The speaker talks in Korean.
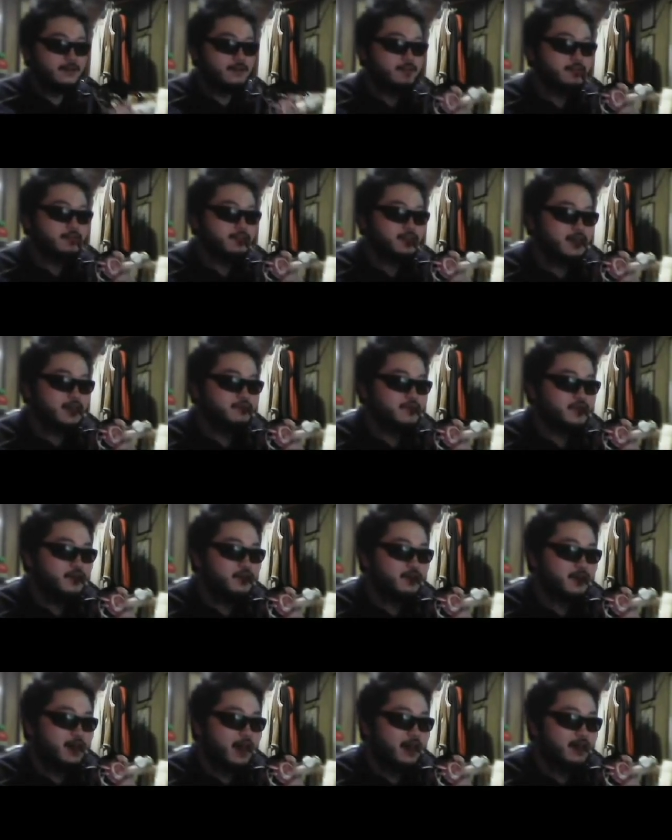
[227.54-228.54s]
어,
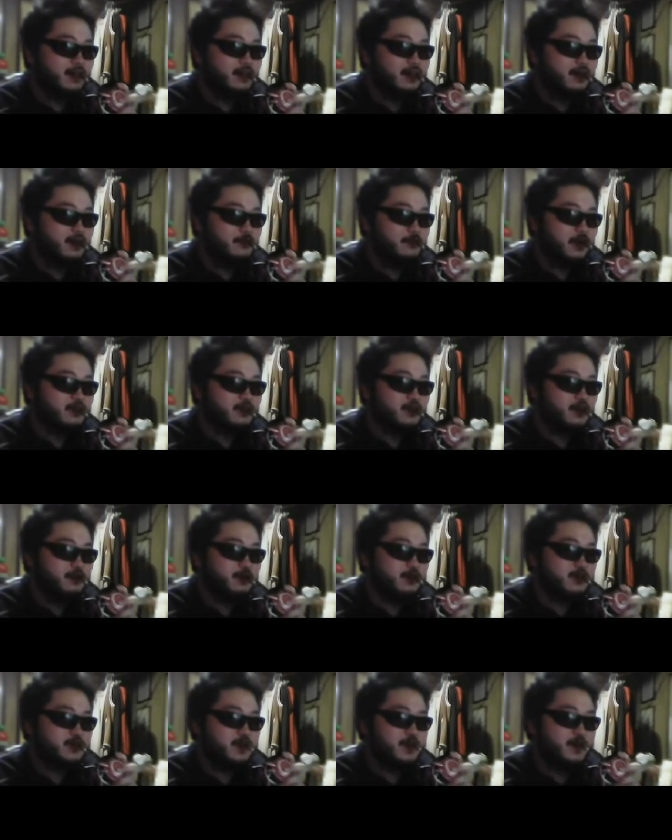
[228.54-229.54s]
삼촌 안경
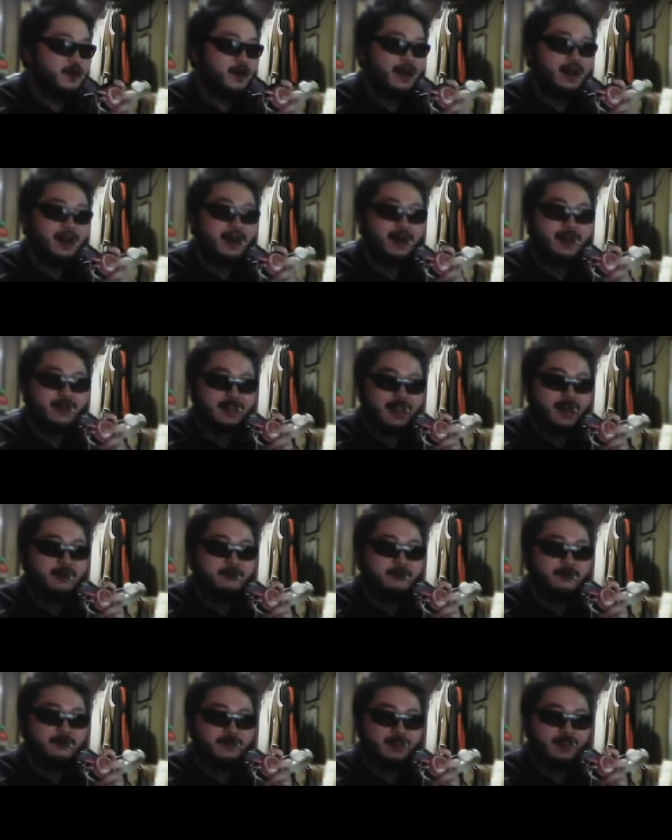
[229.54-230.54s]
벗어보죠. 아
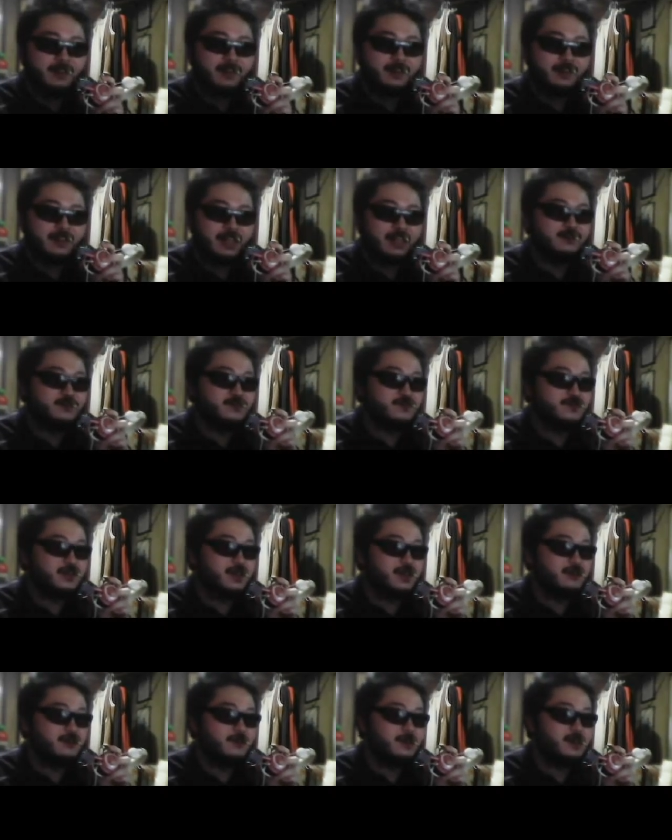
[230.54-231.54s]
다음 에,
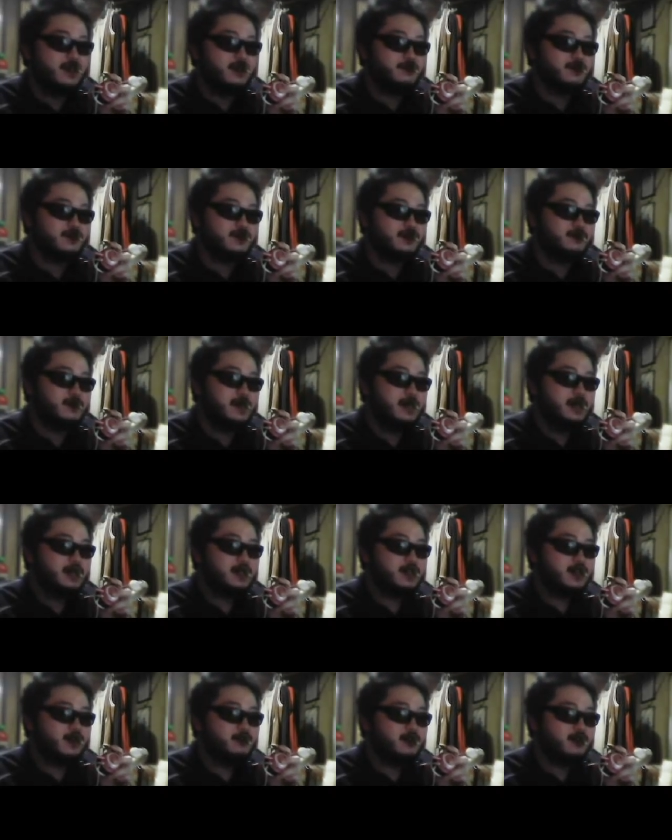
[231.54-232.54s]
난중에 왜냐하면 지금
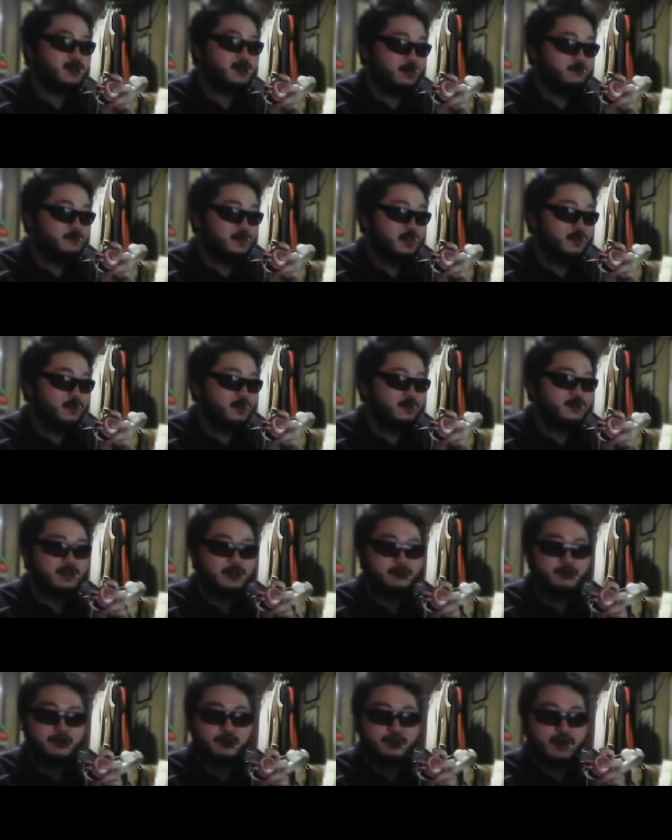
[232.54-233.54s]
청년 탐정
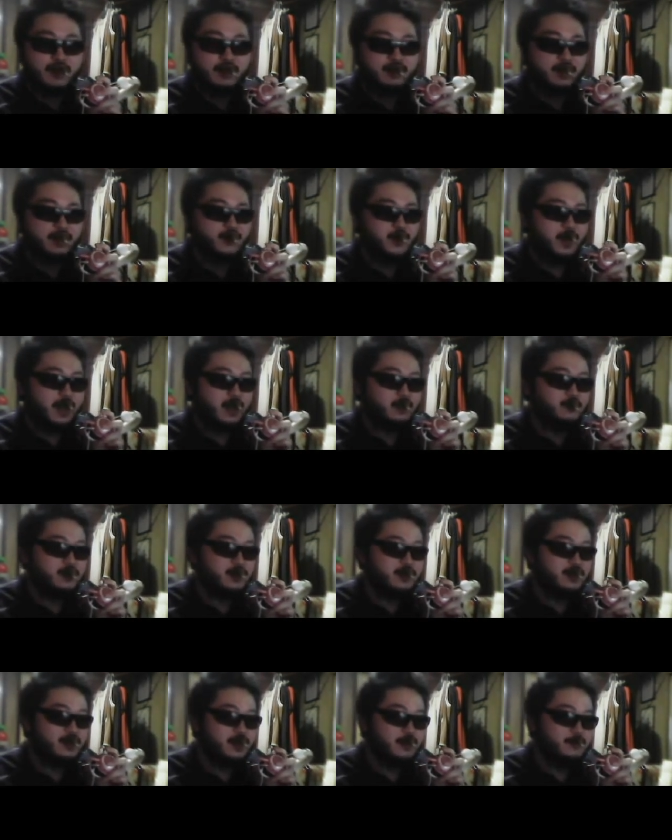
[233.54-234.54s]
컨셉으로다가 계속 가고
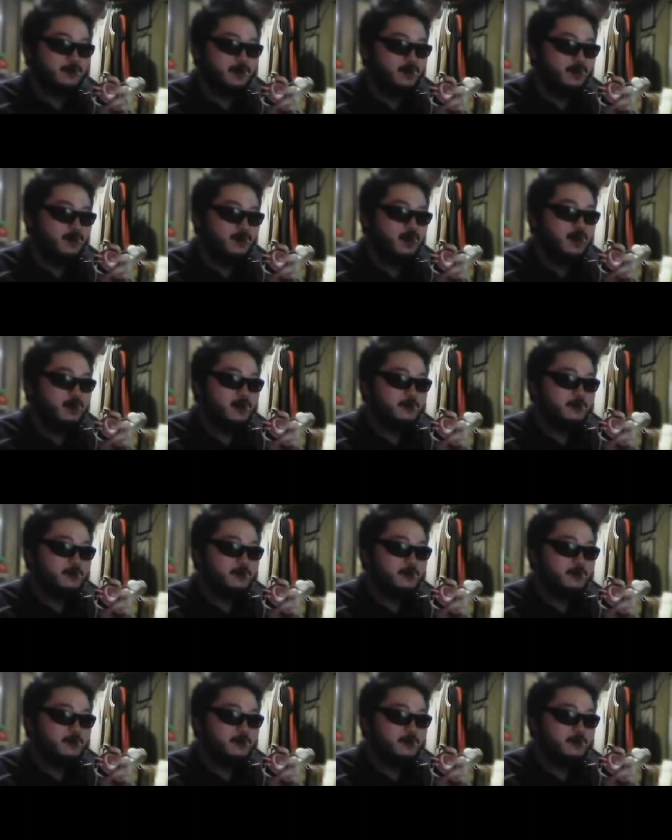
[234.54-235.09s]
있기 때문에요.